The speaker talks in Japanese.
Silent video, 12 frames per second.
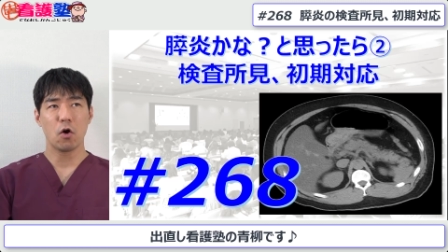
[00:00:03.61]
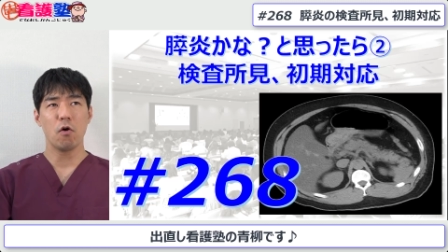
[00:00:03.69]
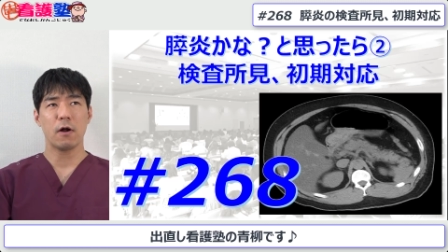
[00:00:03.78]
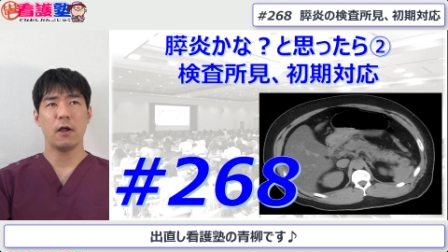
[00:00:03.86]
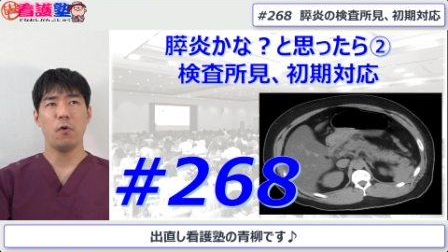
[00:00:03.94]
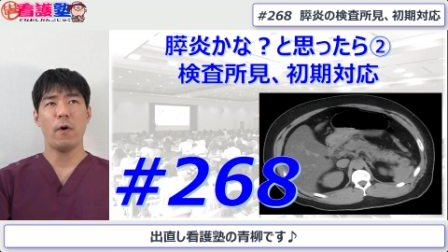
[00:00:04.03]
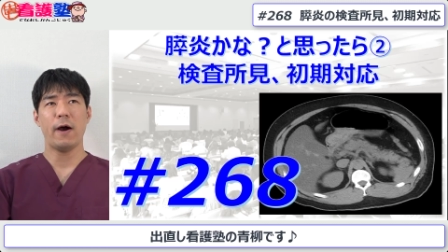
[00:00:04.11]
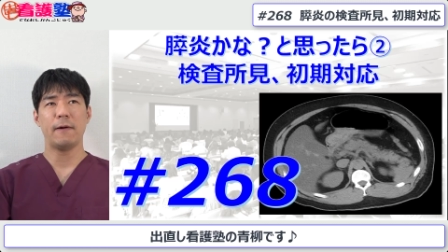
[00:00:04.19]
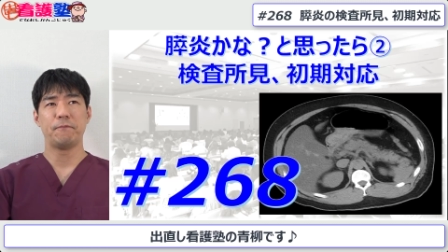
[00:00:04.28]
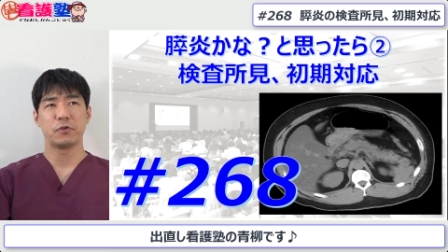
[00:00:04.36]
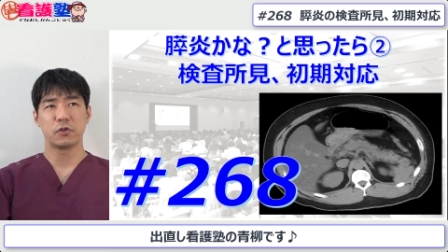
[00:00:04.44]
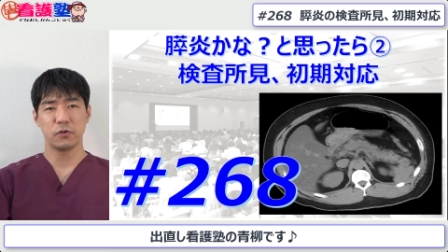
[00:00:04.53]
今回
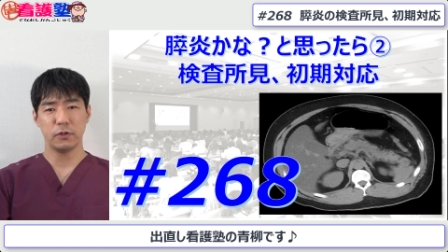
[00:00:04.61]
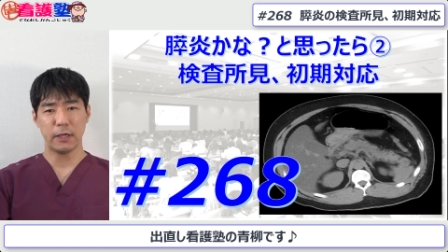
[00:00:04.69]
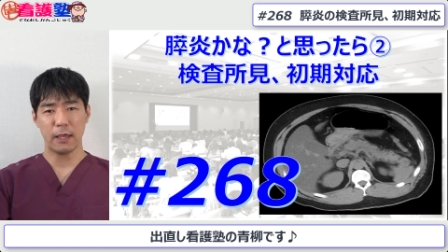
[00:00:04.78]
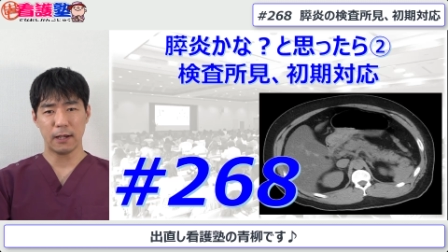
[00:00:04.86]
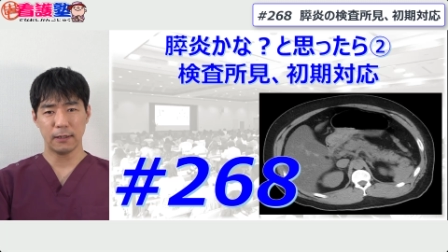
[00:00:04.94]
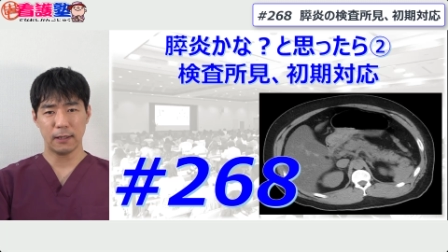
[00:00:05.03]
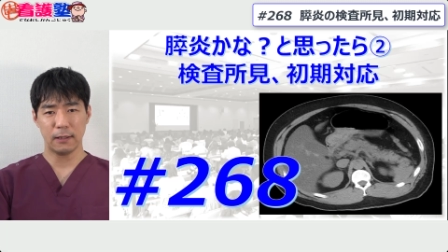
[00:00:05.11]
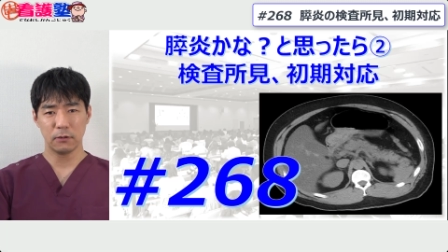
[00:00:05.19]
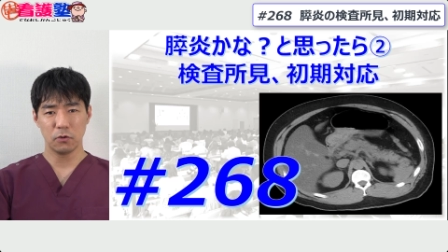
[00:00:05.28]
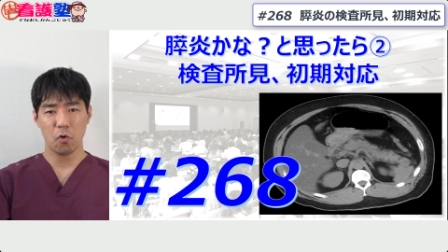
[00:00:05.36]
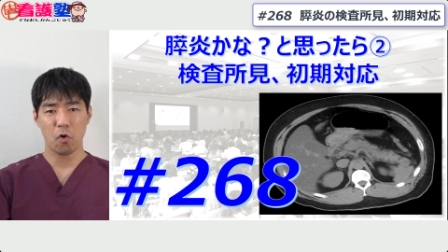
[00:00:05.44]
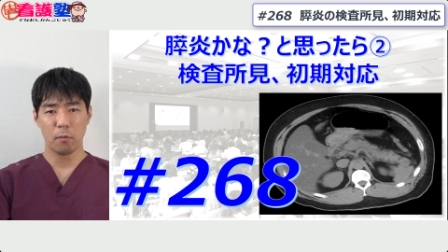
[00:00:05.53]
は、水炎かな
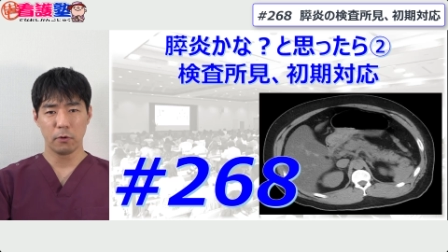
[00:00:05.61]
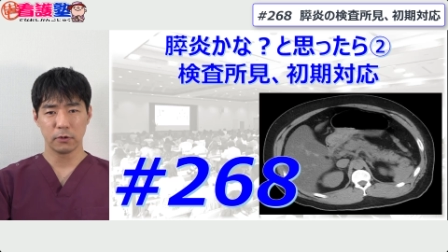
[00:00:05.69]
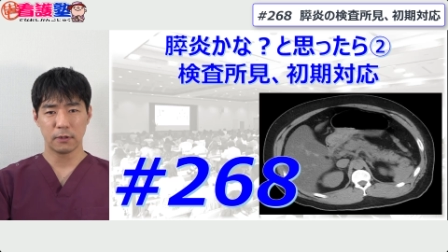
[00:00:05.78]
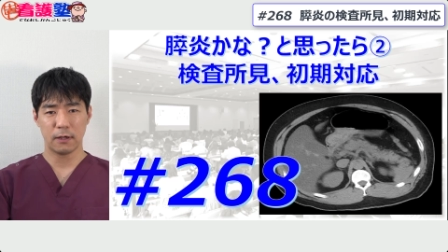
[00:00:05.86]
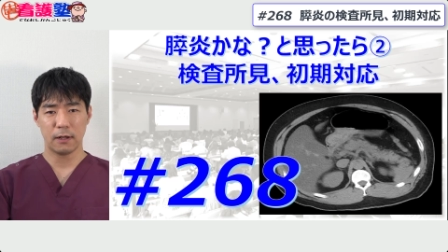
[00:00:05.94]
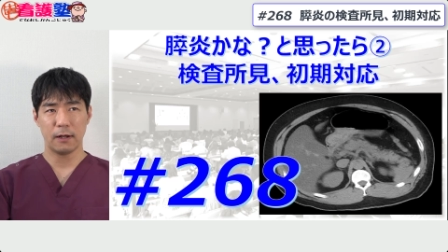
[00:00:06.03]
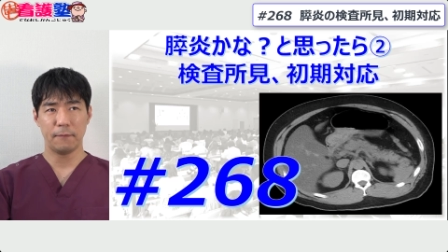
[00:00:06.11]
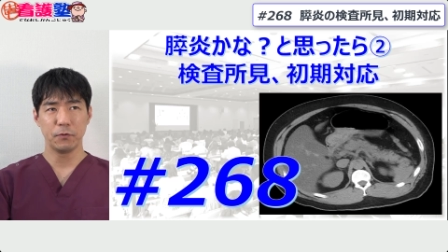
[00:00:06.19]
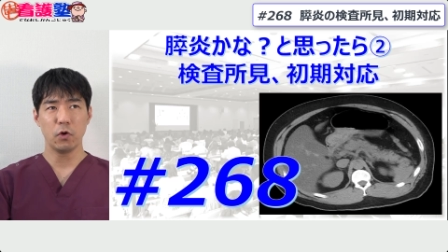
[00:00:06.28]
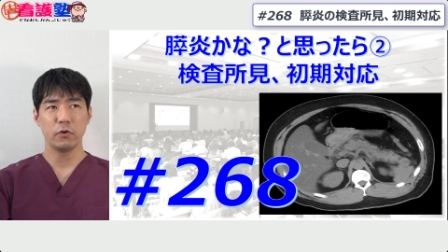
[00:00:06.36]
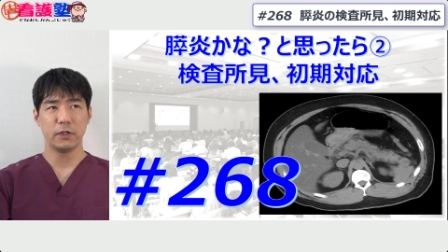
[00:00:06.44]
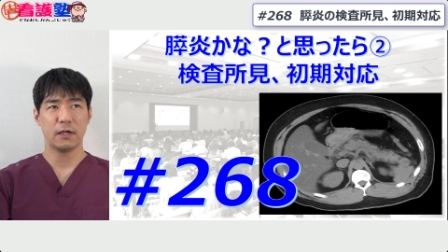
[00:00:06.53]
と思ったら
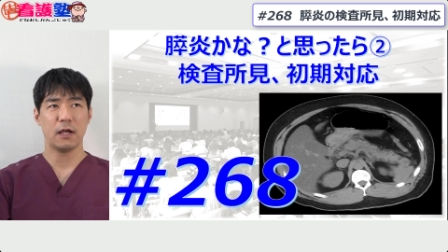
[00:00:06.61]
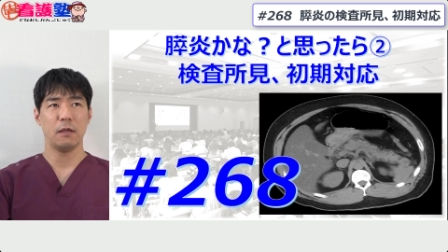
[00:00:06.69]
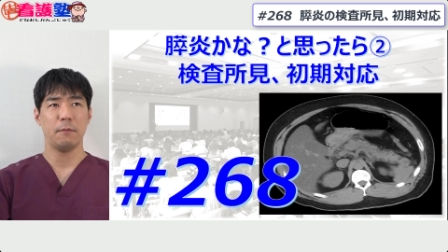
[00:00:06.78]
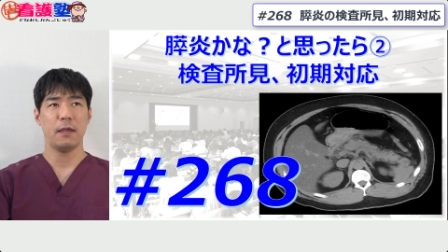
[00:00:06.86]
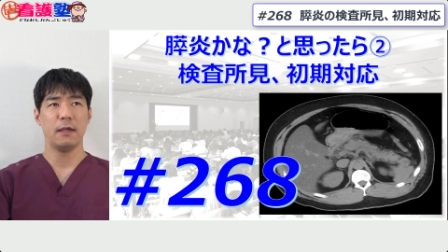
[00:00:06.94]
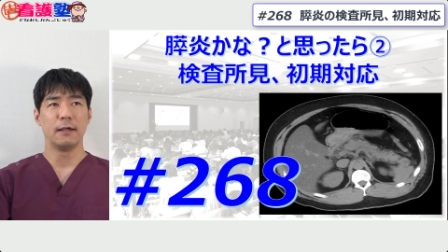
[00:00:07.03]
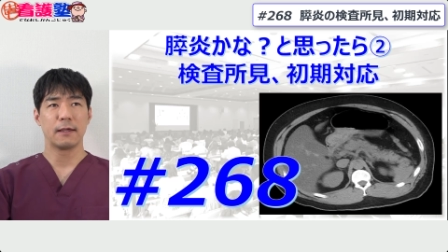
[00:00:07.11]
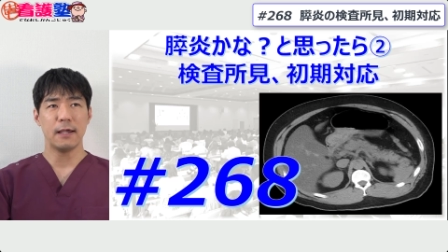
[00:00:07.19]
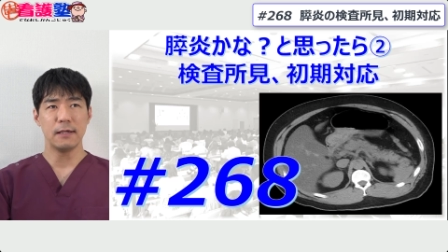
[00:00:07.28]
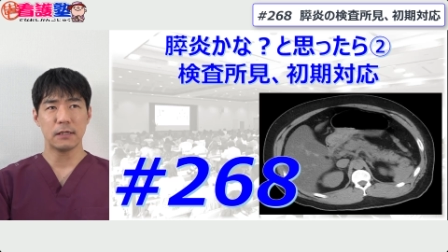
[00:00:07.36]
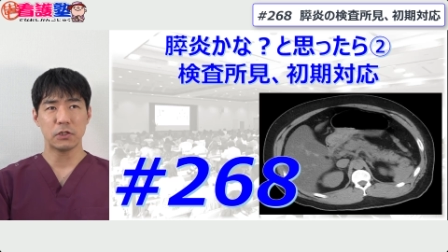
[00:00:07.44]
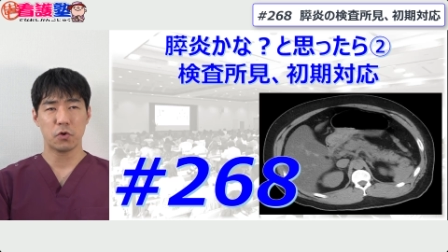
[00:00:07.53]
の2回目、
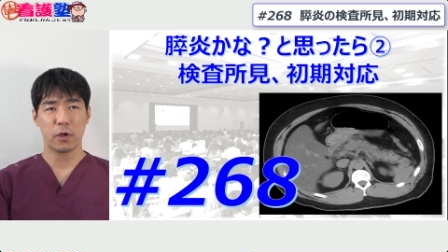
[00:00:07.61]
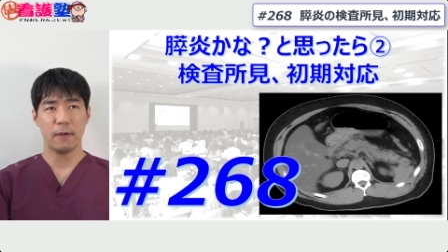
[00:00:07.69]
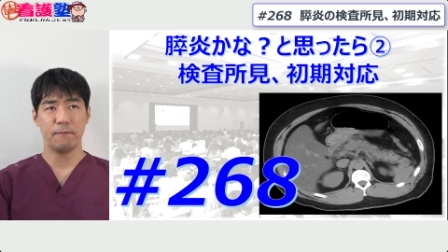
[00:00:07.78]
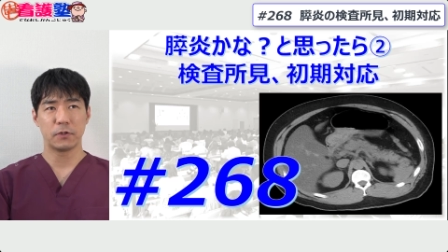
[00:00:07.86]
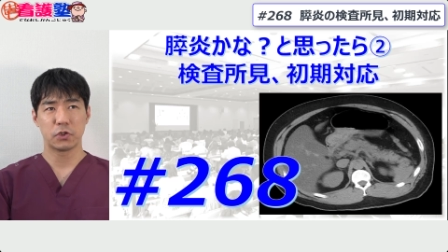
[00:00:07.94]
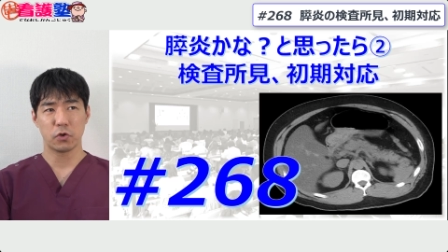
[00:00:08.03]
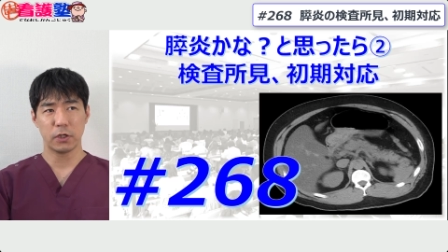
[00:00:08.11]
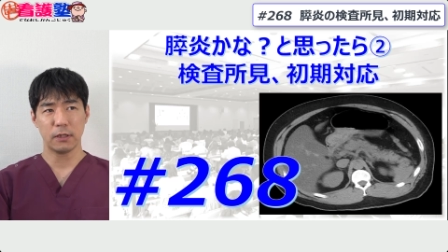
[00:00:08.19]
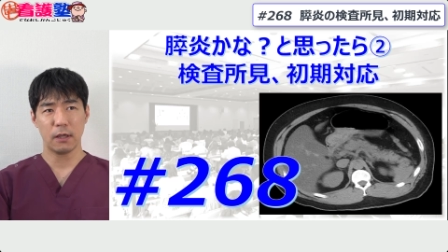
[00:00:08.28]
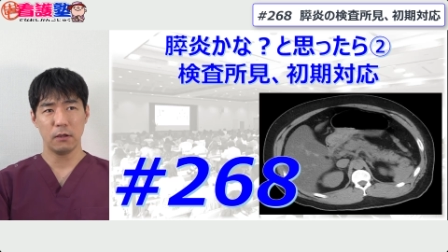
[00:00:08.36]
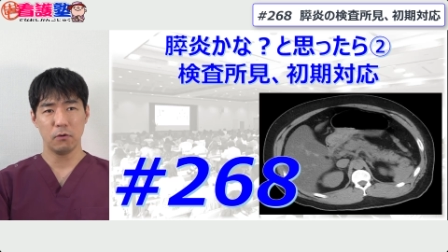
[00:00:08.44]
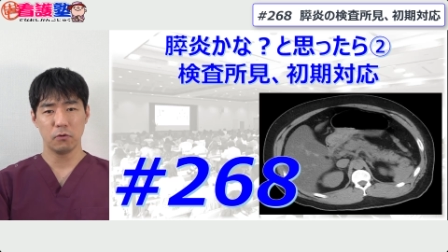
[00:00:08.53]
検査所見初期
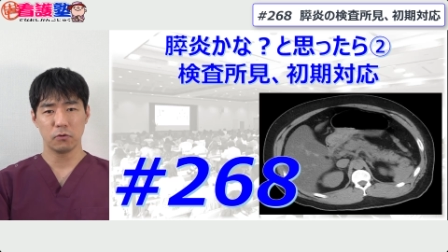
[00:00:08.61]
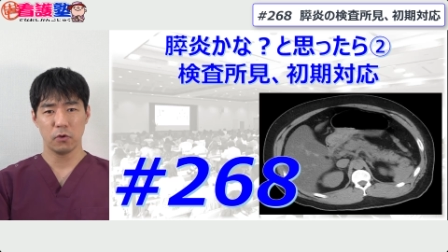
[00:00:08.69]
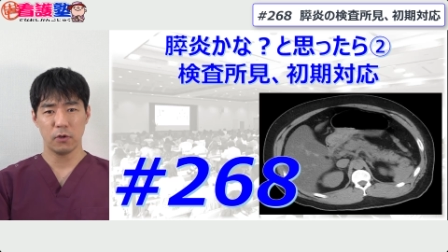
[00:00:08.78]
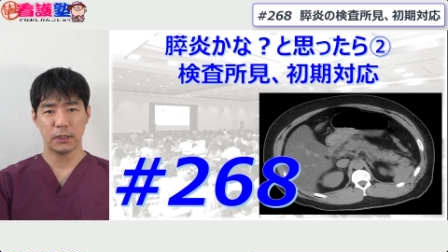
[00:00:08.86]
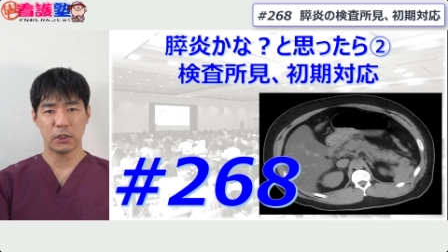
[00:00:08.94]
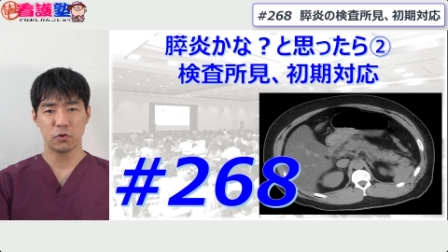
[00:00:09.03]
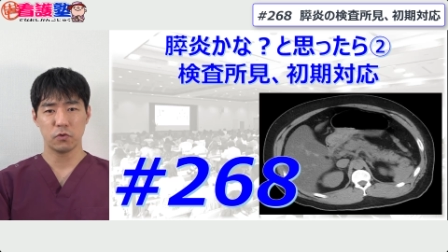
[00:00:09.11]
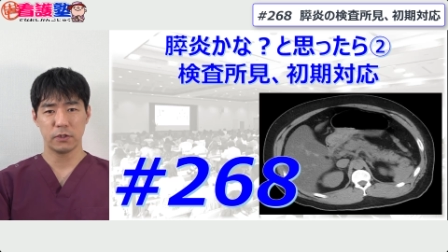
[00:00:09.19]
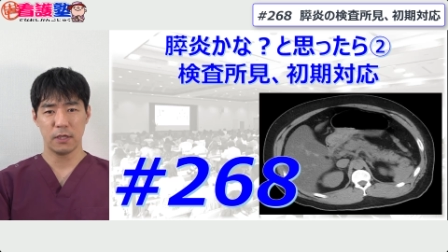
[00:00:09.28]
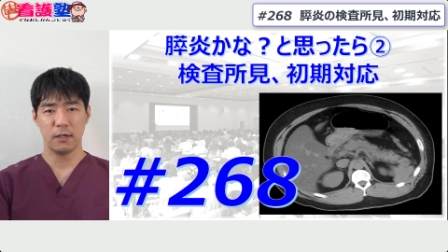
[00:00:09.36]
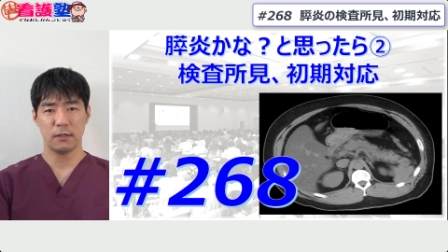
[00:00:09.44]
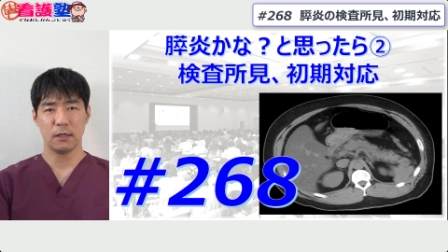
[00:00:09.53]
対応という話をし
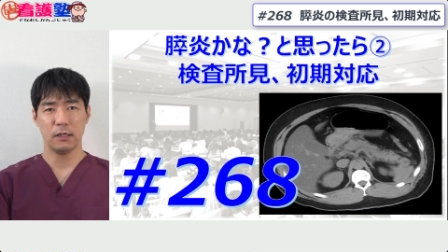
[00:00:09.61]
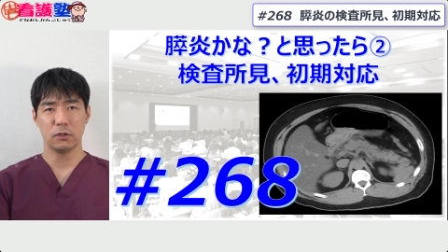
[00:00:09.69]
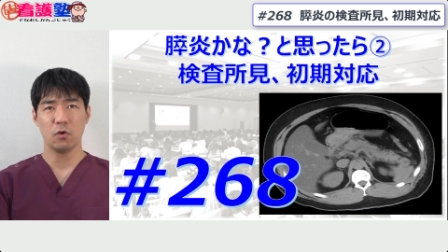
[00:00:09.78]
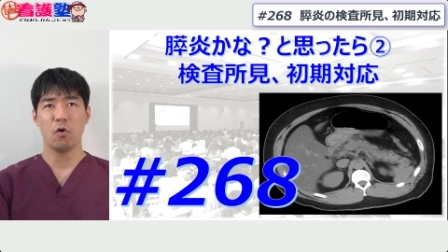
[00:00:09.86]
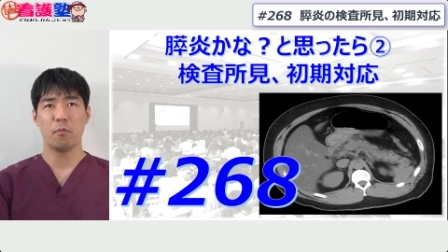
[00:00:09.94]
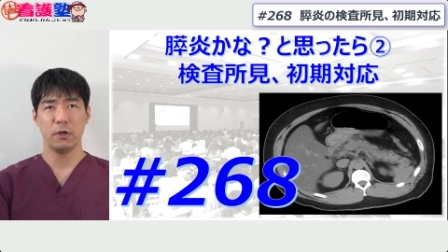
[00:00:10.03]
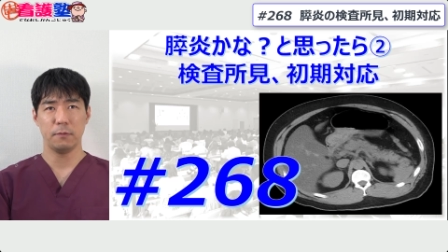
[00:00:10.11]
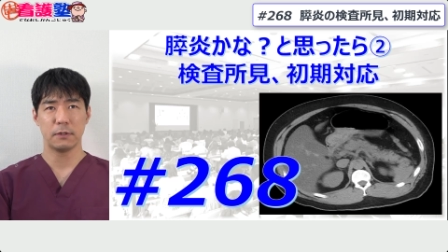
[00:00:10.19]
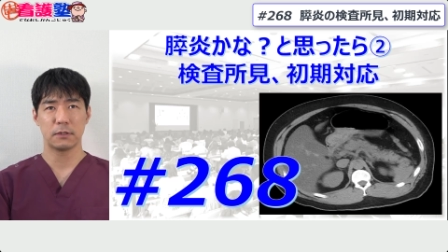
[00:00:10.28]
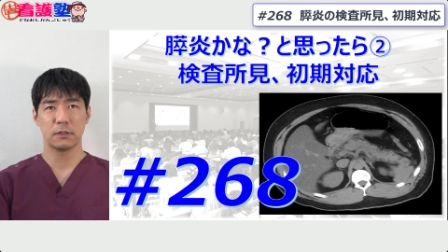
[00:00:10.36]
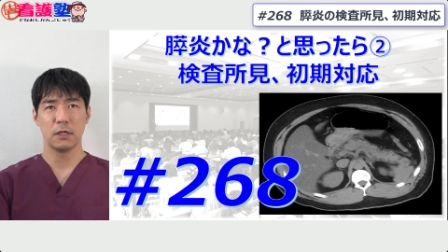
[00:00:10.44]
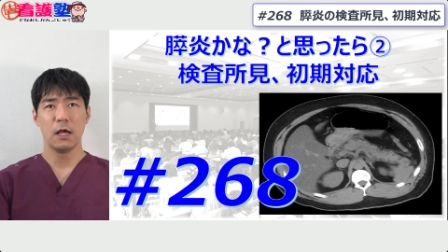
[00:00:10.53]
ていきたいと思い
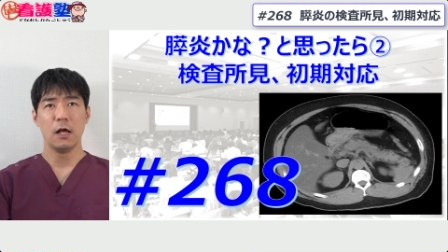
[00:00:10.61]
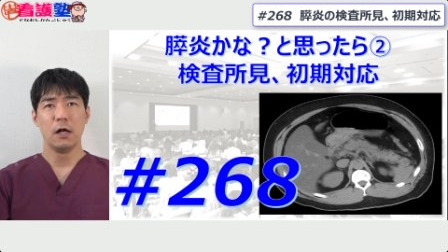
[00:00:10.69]
ます。